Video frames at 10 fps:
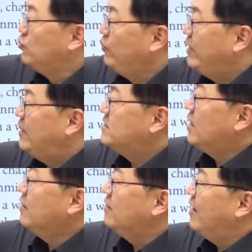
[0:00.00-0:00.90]

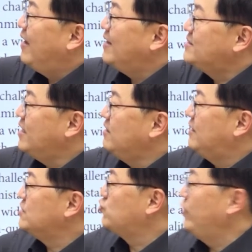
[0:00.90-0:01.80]
redesigned
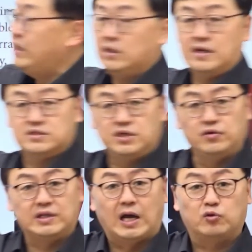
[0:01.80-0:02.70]
SAT's reading test
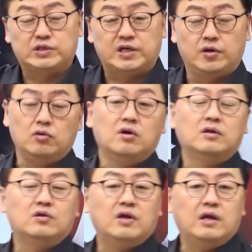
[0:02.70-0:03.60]
이렇게 나오잖아요.
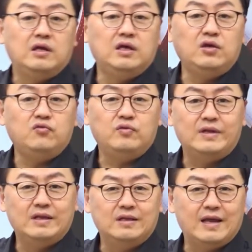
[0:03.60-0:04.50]
이
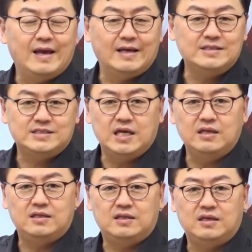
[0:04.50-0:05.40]

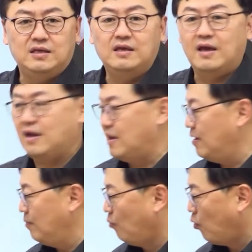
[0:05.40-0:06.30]
SAT에
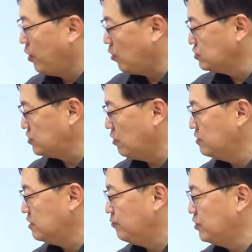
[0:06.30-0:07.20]
뭐라고 쓰여
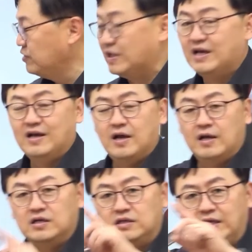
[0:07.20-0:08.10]
있냐면은
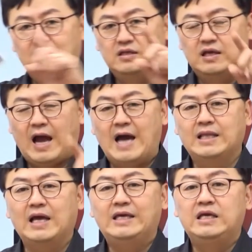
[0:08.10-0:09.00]

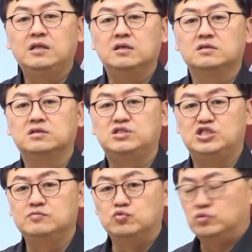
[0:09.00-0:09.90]
하나 읽는 그
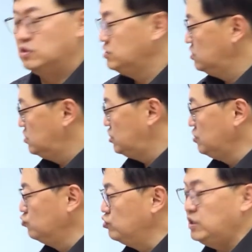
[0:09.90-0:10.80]
지문,
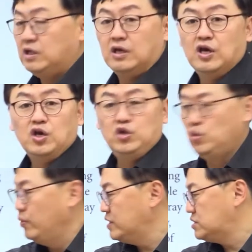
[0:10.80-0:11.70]
지문이
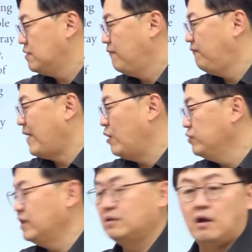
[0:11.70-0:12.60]
US
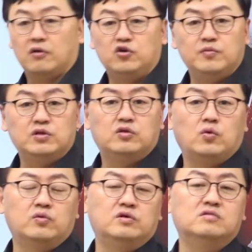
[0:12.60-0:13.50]
founding document
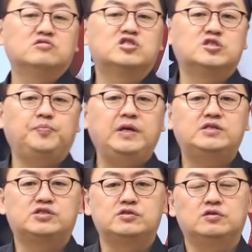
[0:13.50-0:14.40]
또는
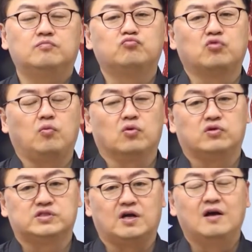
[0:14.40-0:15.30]
speech를 물어볼
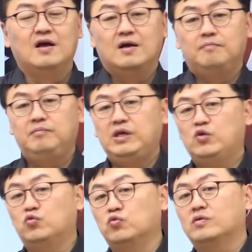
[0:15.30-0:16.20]
것이다.
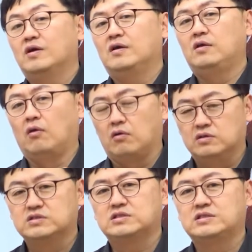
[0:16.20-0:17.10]
미국
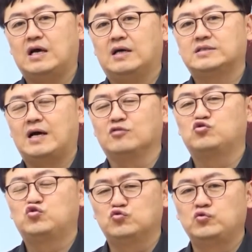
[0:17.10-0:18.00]
역사상
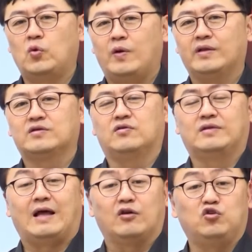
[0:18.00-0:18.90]
중요한 그런
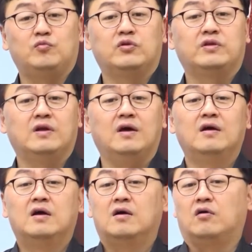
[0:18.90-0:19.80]
다큐먼트나
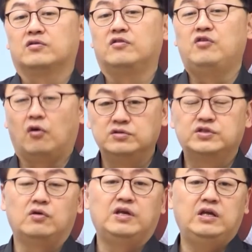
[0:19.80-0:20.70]
어떤
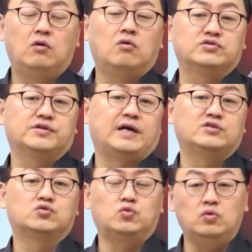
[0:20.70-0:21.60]
연설 이런 것을
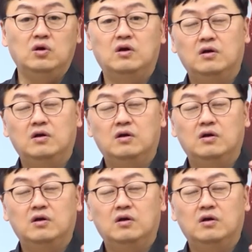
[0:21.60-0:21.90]
가지고